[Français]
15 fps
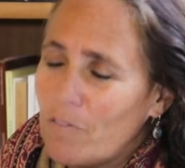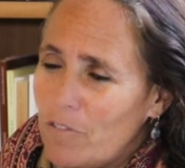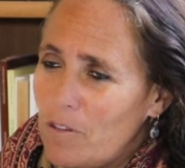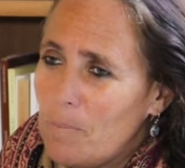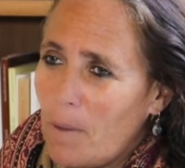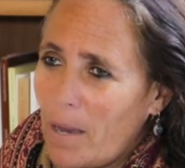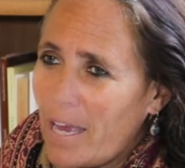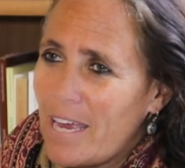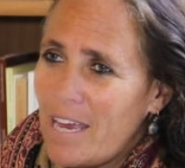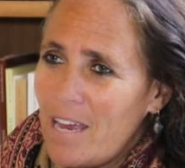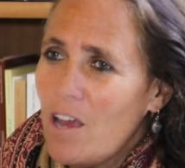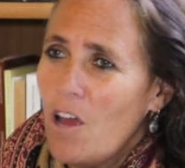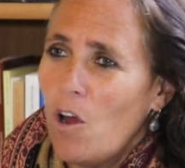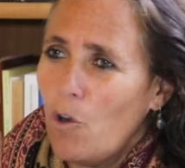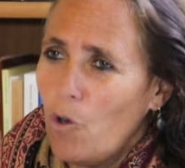vibrer
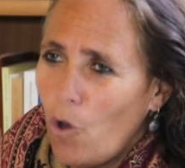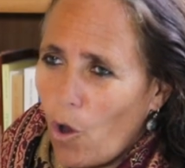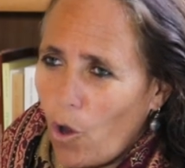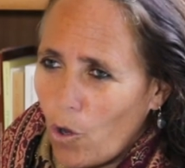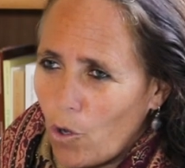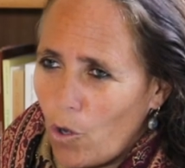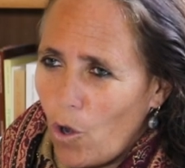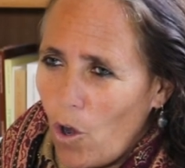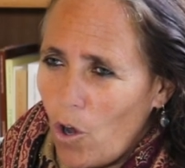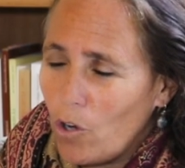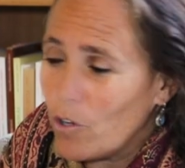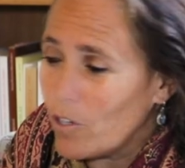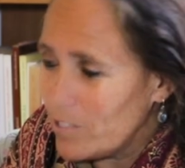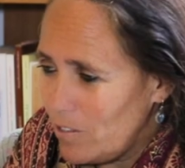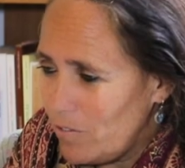leur corps,
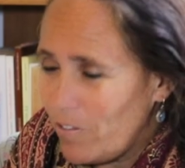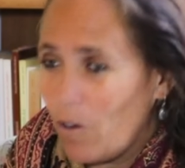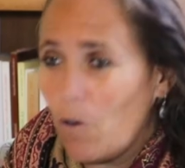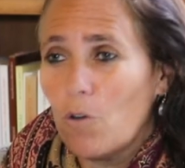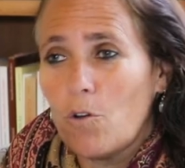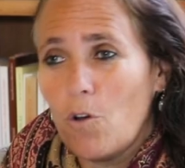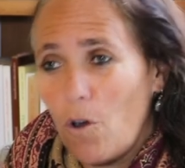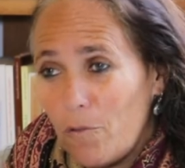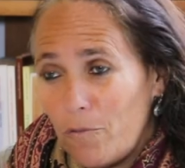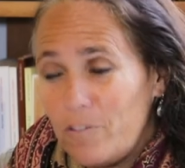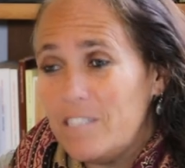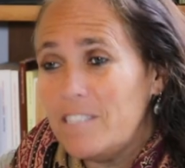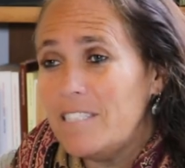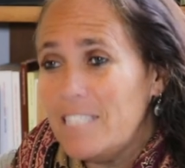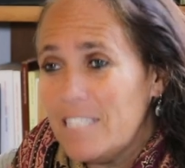leurs différents corps
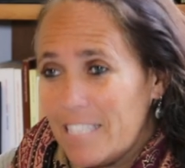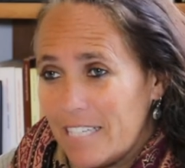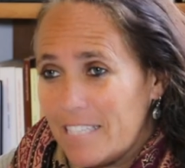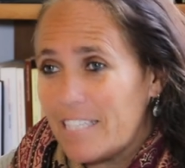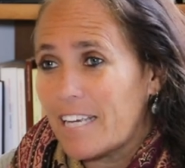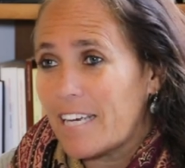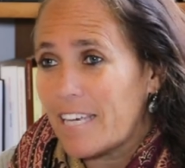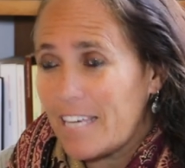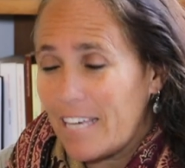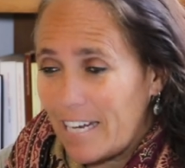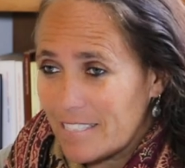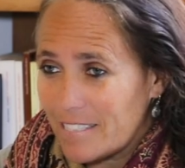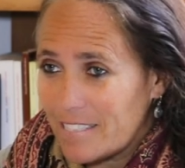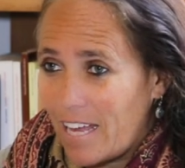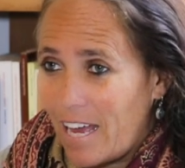physiques, éthériques,
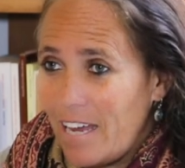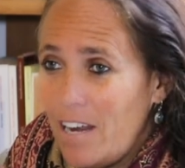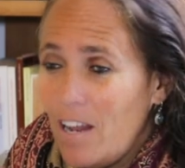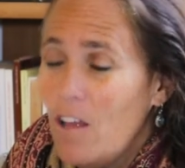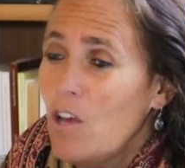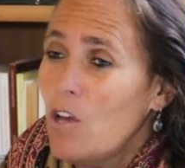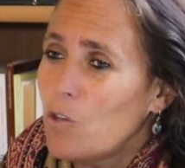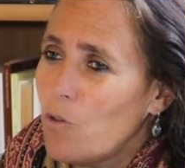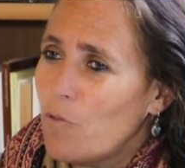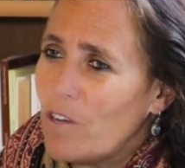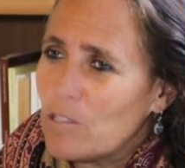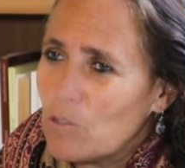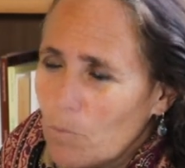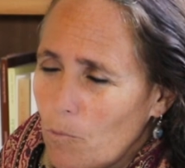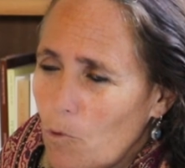astrales, de
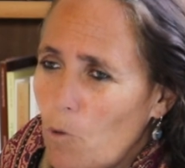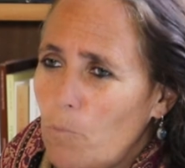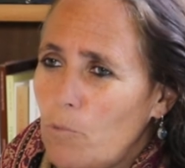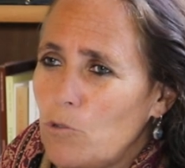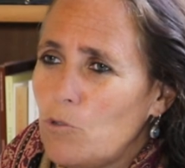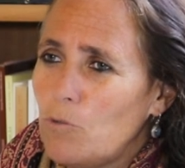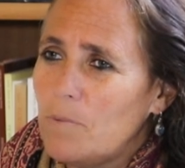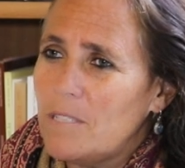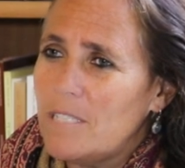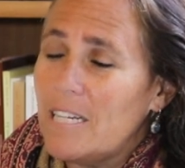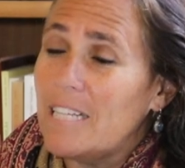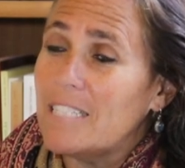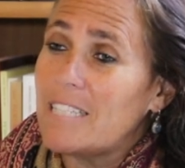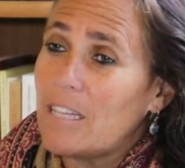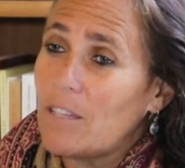façon beaucoup plus
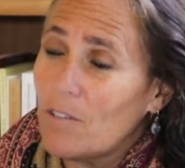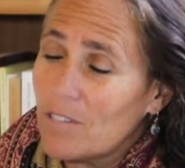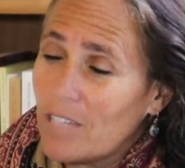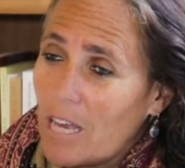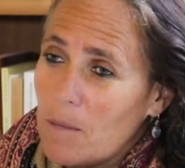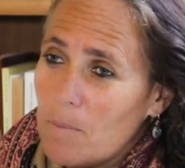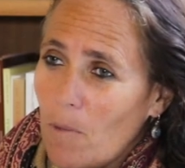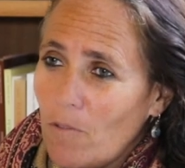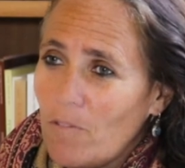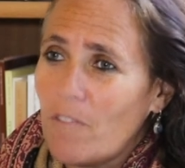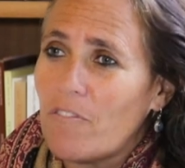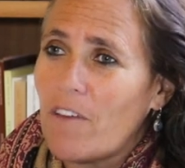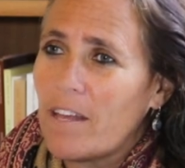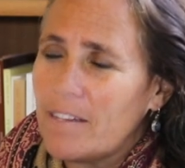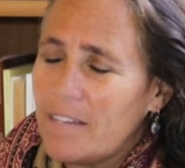subtile. Et cet entraînement va
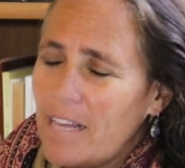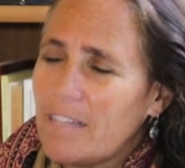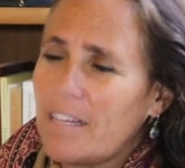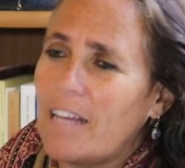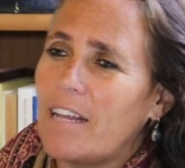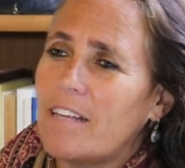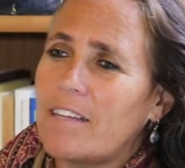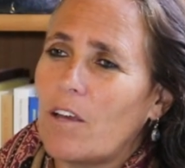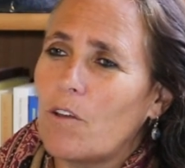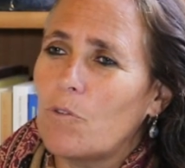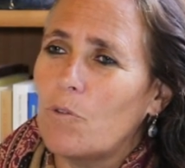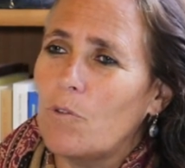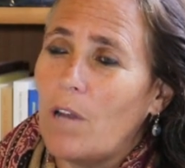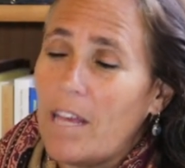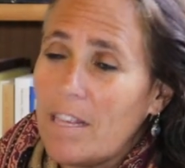faire naître à l'intérieur
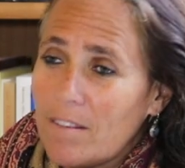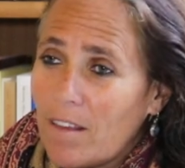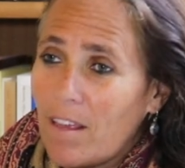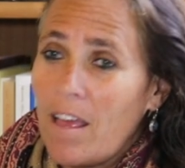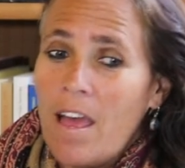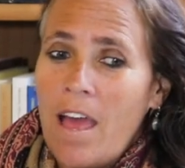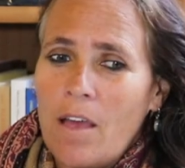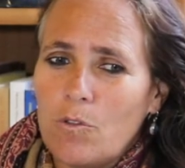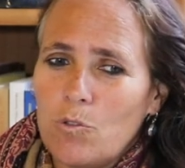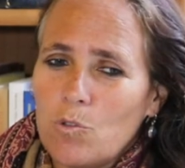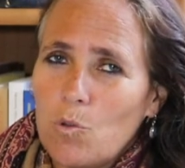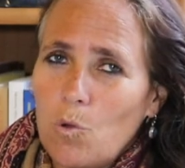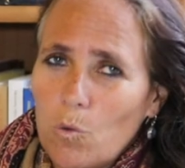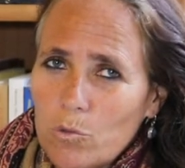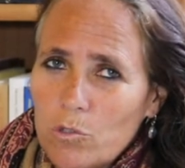de l'être
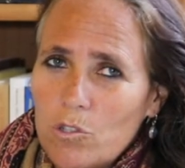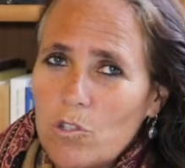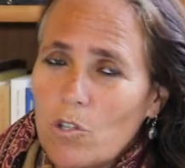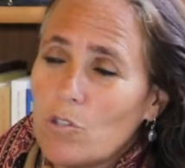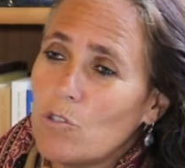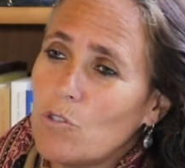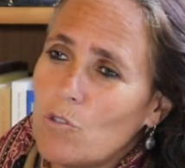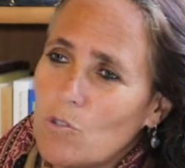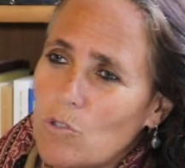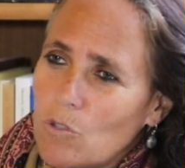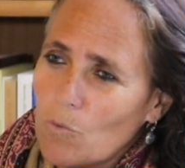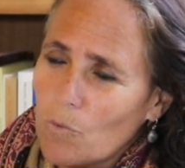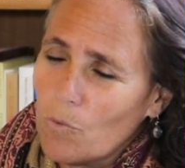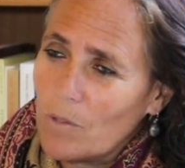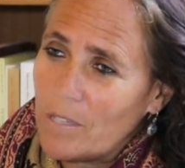une conscience de
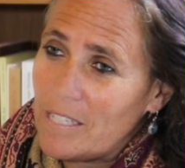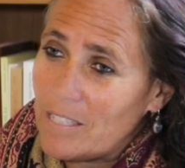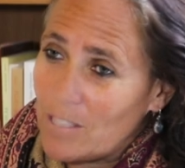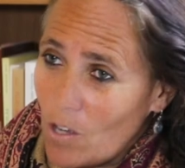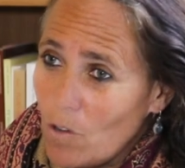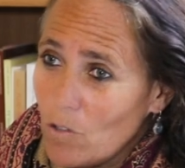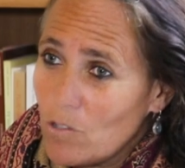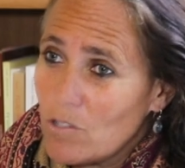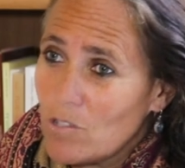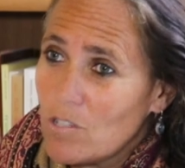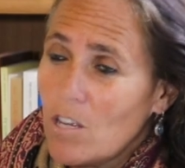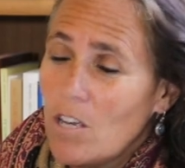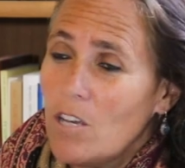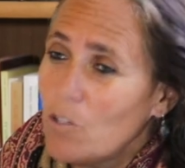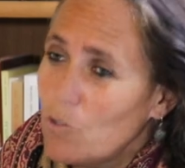son
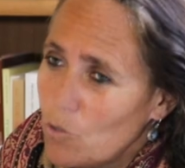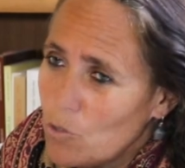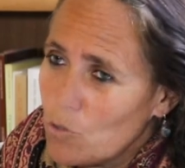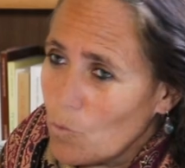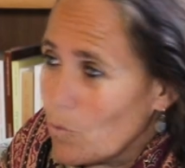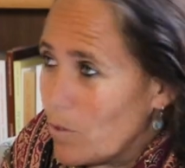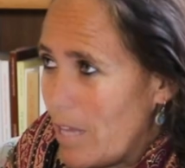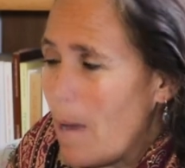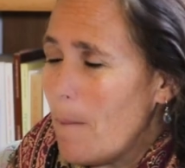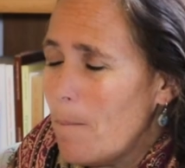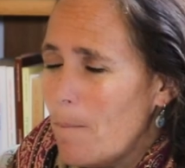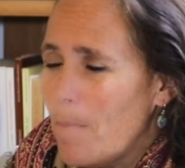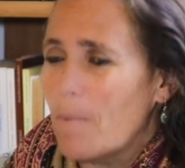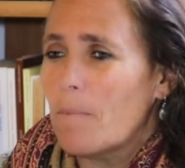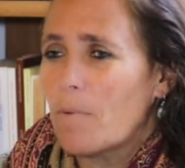essence de son
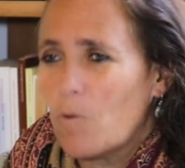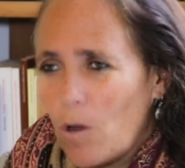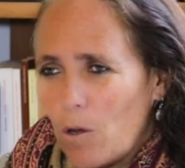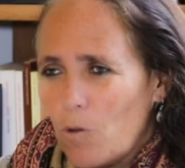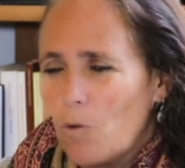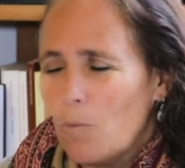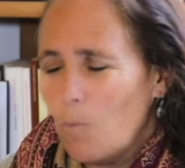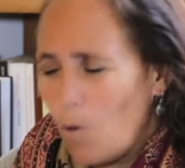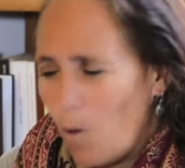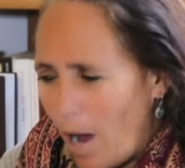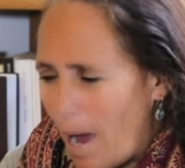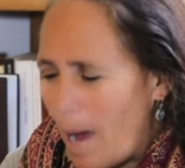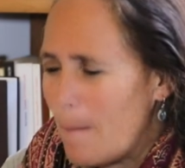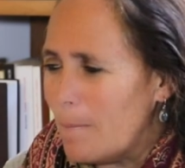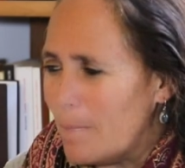âme, quoique le mot
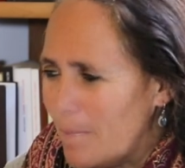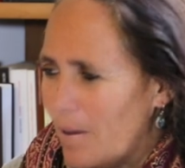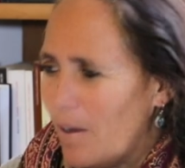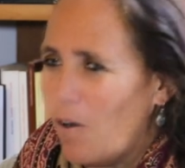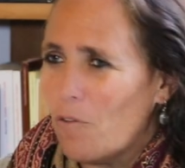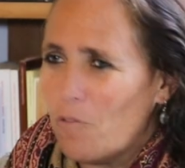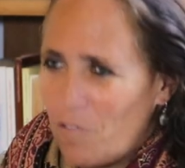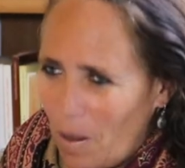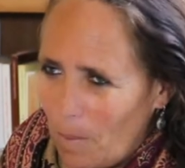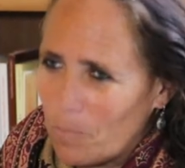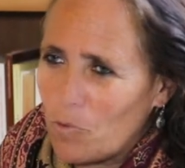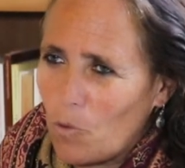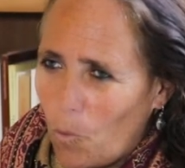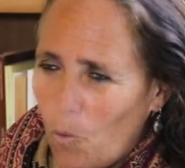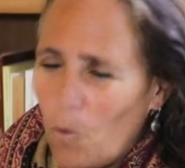âme
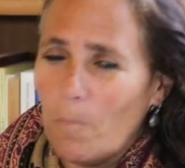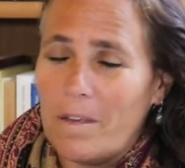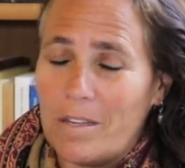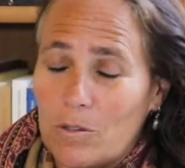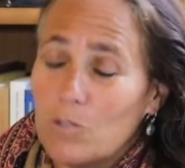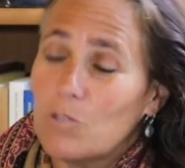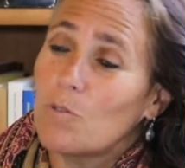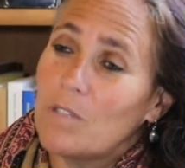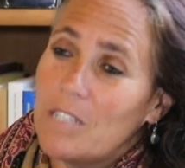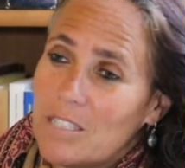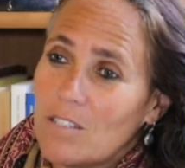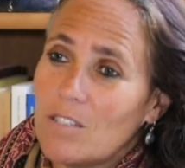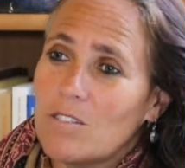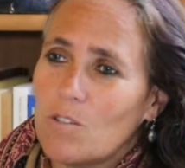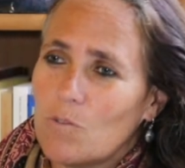enferme trop, mais de son
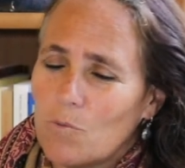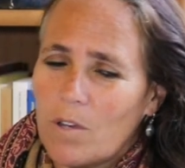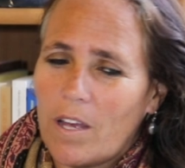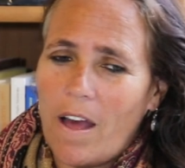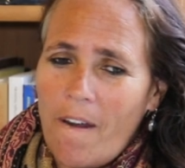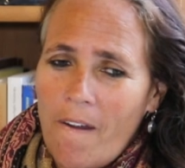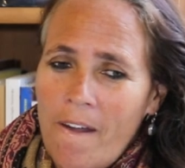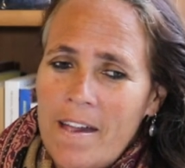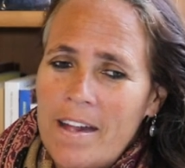essence en tout cas.